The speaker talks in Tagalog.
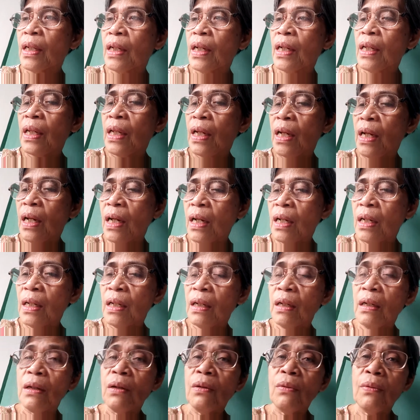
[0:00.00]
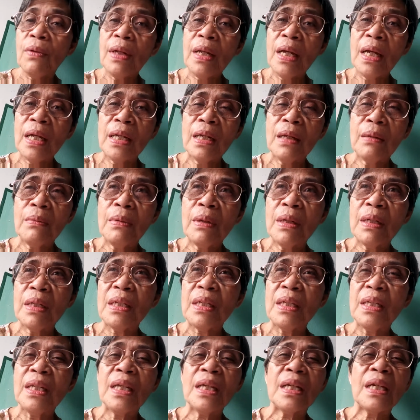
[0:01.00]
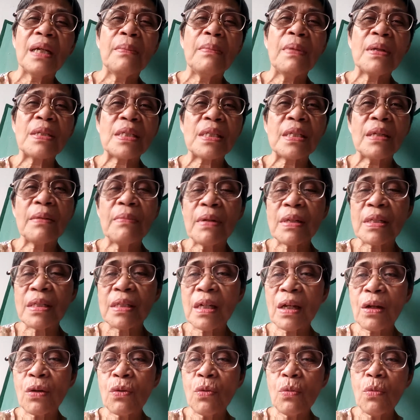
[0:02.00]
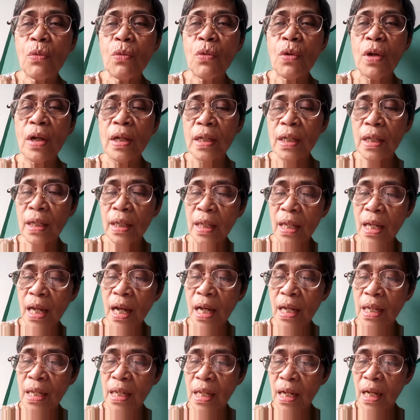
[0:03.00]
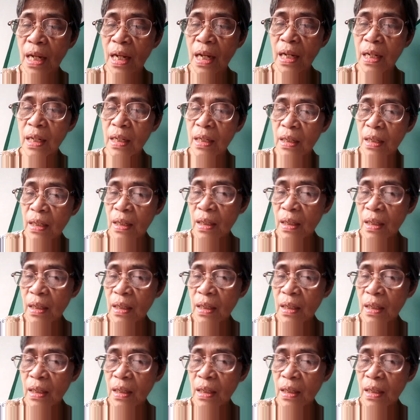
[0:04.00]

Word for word: Kaya, wala naman, hindi ka basta-basta kumuha ng yaya.